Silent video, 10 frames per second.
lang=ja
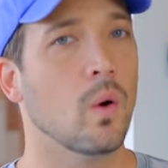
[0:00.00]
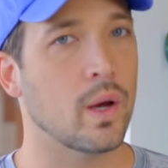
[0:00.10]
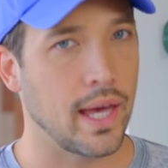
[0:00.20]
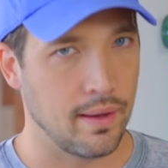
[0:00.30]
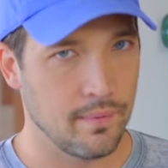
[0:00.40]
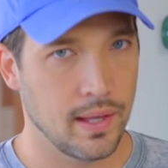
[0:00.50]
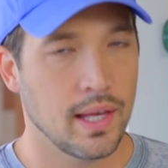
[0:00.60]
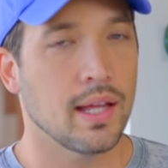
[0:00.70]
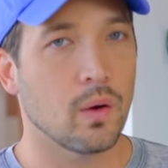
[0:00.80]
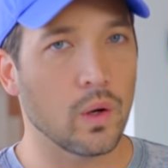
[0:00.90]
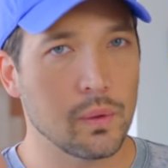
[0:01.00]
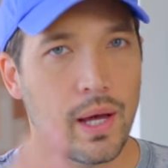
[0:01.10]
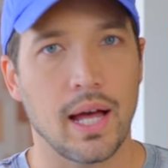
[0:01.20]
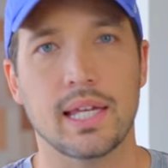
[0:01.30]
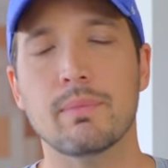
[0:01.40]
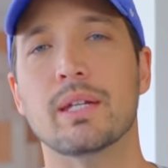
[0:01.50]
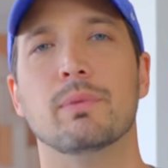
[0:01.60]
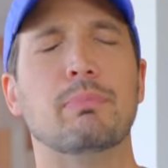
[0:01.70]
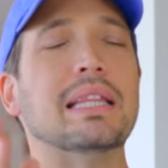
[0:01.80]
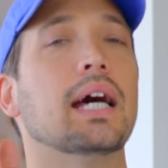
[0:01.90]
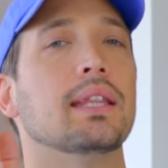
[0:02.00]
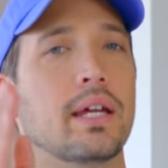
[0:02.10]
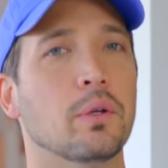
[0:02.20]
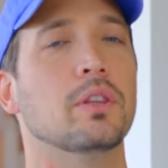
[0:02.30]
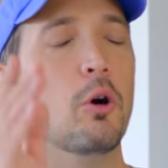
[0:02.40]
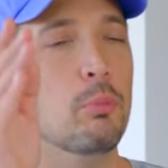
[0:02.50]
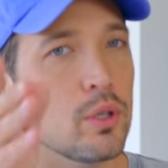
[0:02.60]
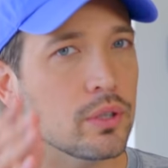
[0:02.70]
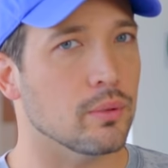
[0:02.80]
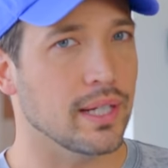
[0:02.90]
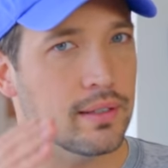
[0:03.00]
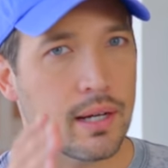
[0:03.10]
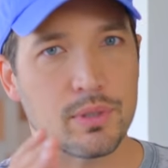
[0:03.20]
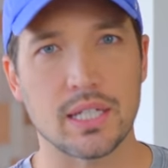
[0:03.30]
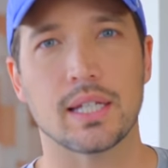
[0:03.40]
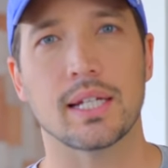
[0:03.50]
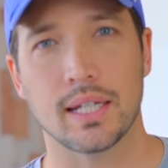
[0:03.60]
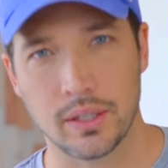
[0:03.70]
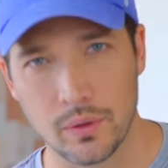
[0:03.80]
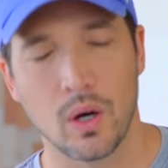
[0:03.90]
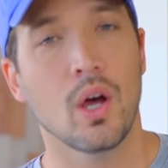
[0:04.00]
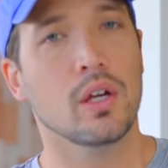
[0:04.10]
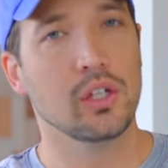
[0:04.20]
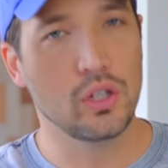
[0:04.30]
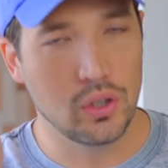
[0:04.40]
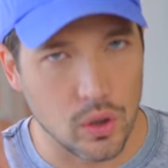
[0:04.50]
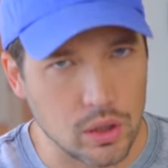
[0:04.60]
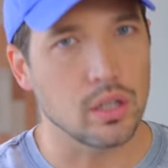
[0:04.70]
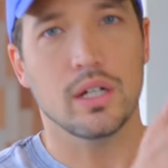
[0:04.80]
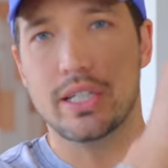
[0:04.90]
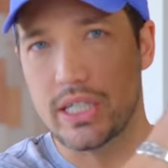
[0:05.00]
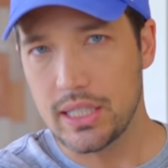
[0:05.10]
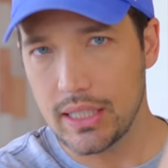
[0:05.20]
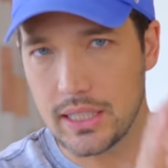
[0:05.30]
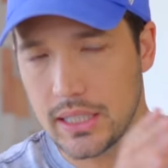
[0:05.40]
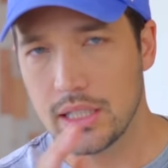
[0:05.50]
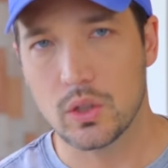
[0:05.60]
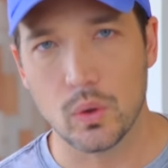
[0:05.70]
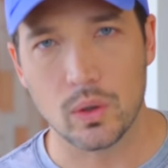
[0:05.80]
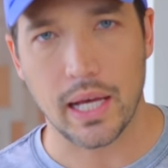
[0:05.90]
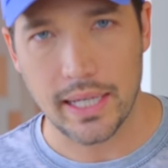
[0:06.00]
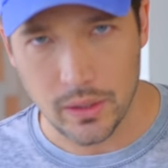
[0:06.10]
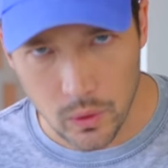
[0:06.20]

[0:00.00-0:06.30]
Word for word: OK、 これは今でもパターンだよって思う人はいるかもしれないんだけど、よく シーディー 業界